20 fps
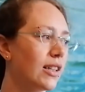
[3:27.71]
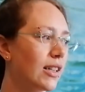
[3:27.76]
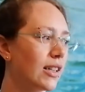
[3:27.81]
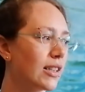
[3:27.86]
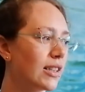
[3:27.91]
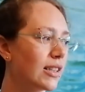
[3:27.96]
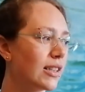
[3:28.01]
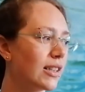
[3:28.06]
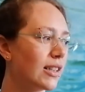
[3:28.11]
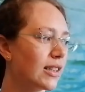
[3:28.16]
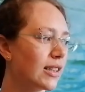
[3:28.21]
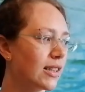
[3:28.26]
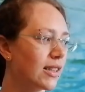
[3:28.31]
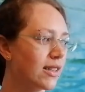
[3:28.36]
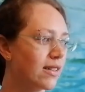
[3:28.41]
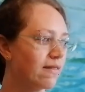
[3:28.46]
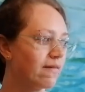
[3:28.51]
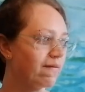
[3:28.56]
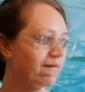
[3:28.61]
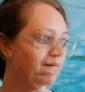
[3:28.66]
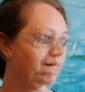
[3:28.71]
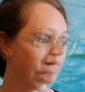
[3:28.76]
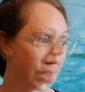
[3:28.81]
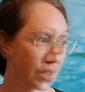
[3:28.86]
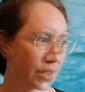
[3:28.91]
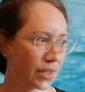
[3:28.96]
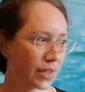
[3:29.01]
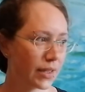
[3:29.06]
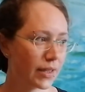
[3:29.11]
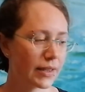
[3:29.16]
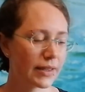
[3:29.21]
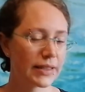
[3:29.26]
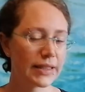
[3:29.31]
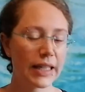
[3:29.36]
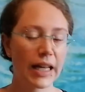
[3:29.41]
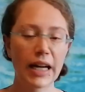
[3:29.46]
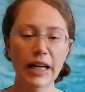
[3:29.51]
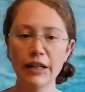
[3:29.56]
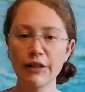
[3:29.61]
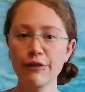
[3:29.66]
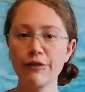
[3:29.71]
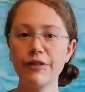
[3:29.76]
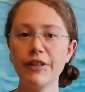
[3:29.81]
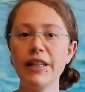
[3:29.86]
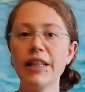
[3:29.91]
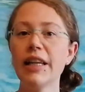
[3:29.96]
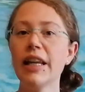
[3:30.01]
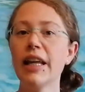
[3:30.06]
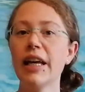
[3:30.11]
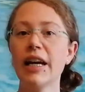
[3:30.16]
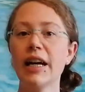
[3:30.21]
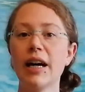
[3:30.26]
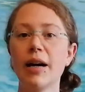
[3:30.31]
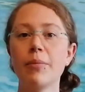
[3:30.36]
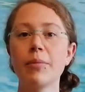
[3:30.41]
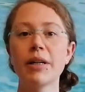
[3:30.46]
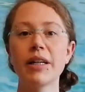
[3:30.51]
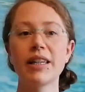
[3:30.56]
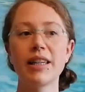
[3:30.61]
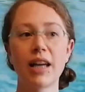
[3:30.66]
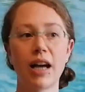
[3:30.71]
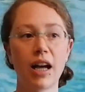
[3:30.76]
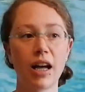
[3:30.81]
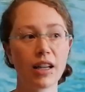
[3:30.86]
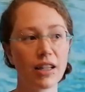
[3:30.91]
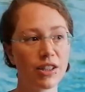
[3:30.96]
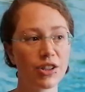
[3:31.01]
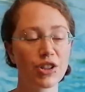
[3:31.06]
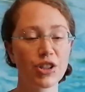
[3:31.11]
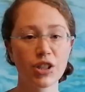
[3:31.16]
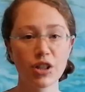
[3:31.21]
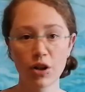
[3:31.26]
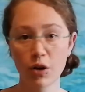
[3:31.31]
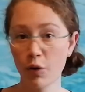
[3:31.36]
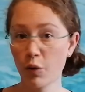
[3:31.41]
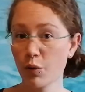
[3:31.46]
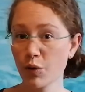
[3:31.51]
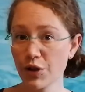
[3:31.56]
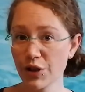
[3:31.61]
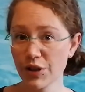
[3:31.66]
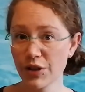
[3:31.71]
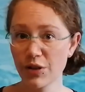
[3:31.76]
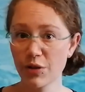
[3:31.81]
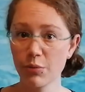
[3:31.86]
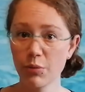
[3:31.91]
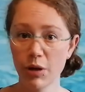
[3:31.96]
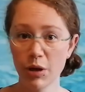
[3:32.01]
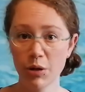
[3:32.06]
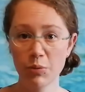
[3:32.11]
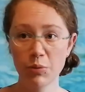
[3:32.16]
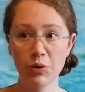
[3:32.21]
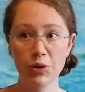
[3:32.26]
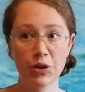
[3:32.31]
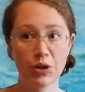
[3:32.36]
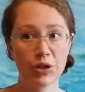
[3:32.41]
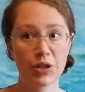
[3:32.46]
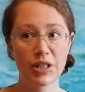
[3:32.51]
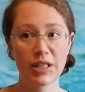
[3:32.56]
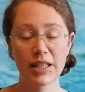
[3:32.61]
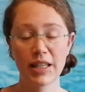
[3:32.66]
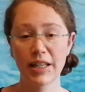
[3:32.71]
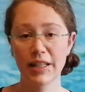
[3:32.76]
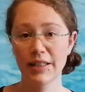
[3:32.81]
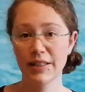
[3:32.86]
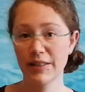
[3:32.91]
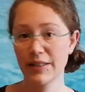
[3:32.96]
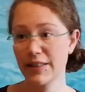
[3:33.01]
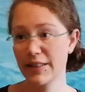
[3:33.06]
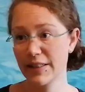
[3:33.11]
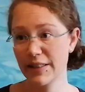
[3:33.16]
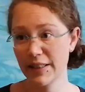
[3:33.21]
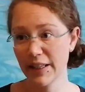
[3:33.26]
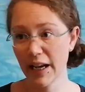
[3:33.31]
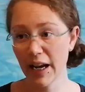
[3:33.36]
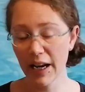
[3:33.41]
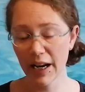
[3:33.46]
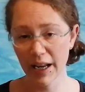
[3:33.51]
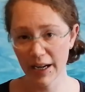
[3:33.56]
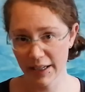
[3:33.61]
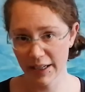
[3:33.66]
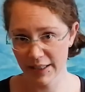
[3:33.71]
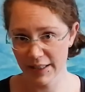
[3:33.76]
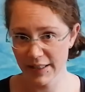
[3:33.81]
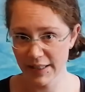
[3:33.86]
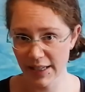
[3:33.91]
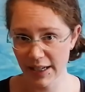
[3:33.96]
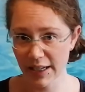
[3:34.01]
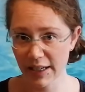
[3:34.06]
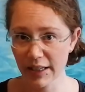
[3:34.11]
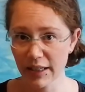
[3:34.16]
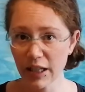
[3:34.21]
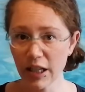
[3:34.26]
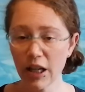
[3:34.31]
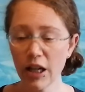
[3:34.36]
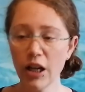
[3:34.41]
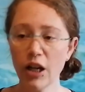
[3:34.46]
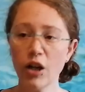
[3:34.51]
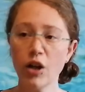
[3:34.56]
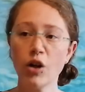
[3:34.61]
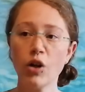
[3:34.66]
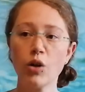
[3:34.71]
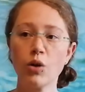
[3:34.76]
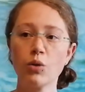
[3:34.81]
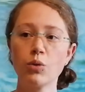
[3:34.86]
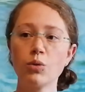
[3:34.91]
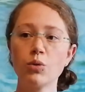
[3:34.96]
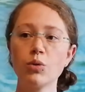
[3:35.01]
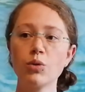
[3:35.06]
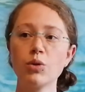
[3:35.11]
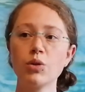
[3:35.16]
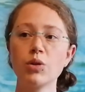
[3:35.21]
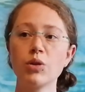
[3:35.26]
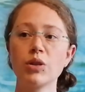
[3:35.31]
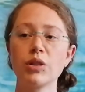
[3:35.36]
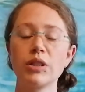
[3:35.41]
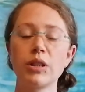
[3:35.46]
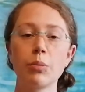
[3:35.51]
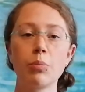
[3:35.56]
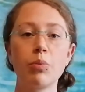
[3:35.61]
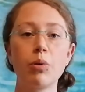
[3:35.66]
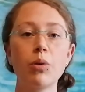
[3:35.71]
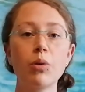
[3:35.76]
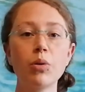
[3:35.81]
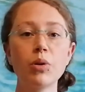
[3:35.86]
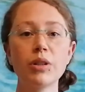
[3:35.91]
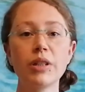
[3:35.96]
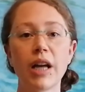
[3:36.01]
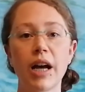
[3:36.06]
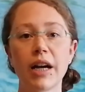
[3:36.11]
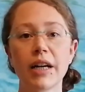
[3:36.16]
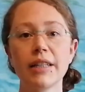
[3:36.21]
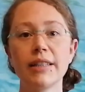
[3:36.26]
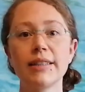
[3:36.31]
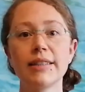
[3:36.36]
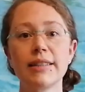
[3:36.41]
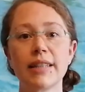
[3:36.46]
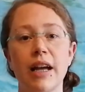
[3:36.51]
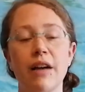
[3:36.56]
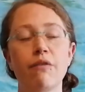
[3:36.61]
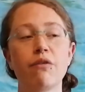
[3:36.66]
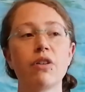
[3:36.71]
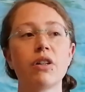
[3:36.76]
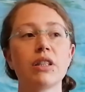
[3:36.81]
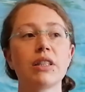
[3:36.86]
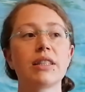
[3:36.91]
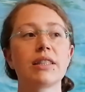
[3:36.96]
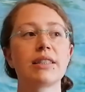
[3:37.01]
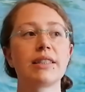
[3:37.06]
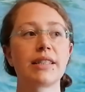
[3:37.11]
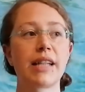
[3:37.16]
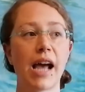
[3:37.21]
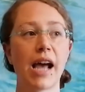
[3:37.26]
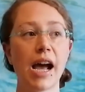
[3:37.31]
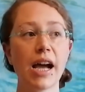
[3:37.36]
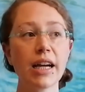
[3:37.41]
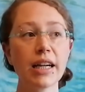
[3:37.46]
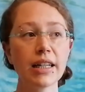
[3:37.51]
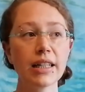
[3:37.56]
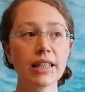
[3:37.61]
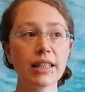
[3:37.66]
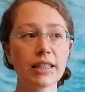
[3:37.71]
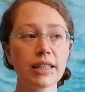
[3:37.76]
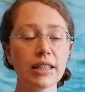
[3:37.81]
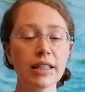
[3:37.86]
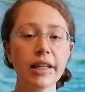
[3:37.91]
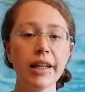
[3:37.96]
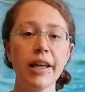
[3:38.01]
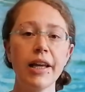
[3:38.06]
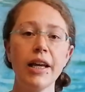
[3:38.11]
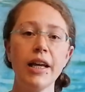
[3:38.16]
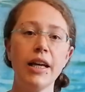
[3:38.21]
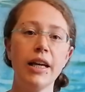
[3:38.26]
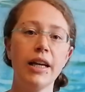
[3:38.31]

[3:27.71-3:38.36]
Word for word: Das sagen viele amerikanische Coaches zum Beispiel schon seit sehr langer Zeit. Und der Punkt darin ist einfach, dass Nachrichten